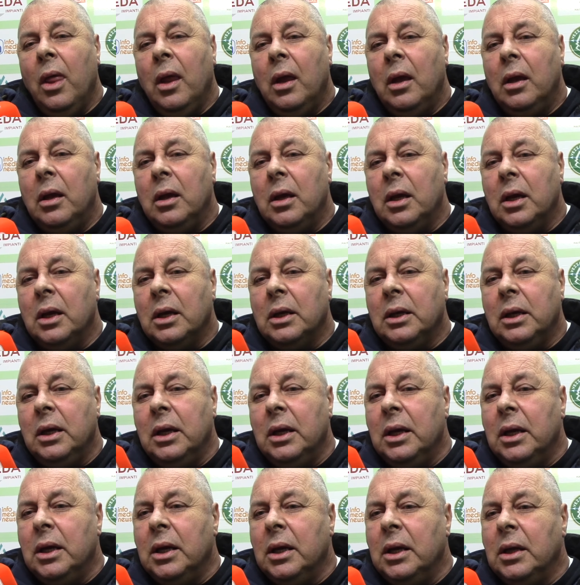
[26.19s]
eh,
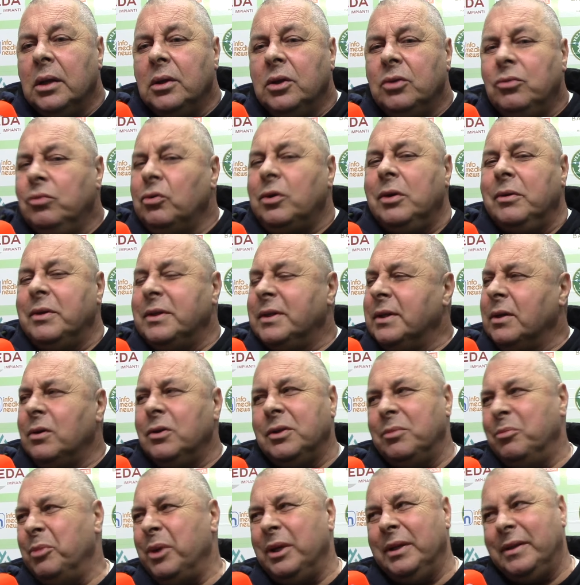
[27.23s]
che di tutte queste cose
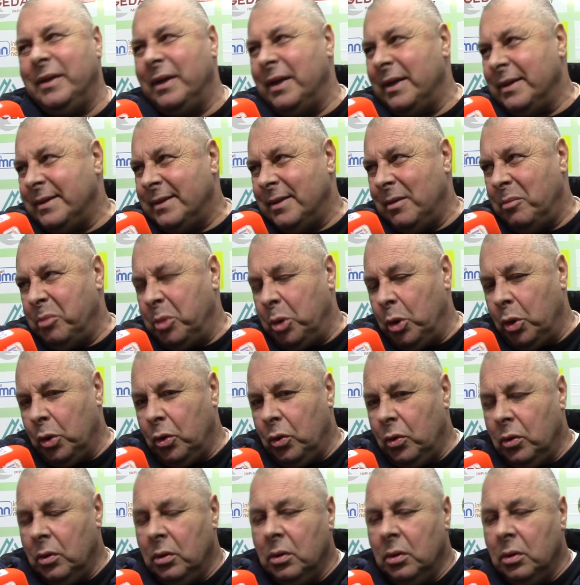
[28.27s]
mi interessa poco.